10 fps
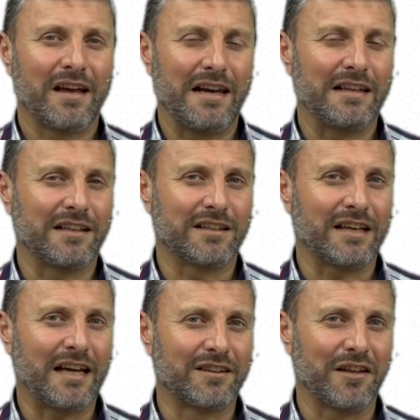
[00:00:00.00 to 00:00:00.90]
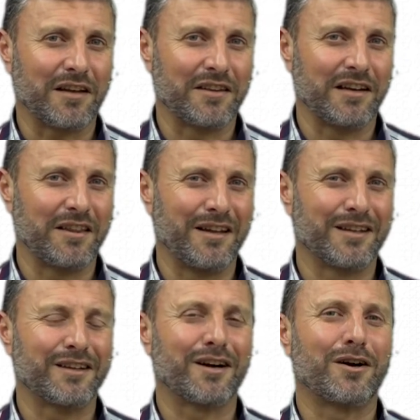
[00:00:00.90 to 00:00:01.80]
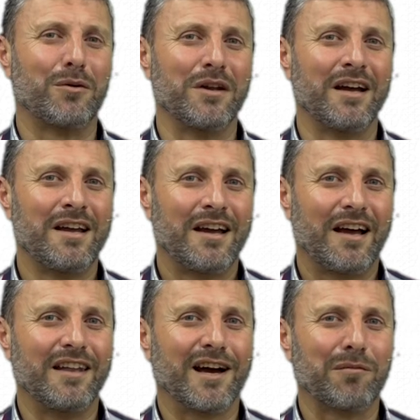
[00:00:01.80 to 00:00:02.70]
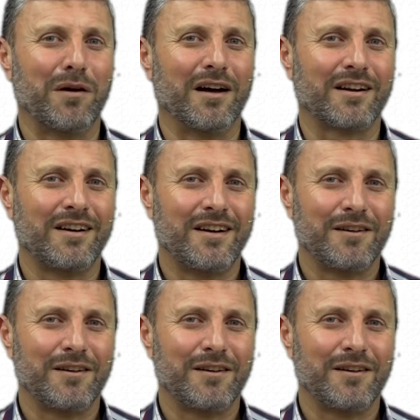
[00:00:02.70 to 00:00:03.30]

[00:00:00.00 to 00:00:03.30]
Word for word: التي تتحدث عن الذين يتلقون الاخبار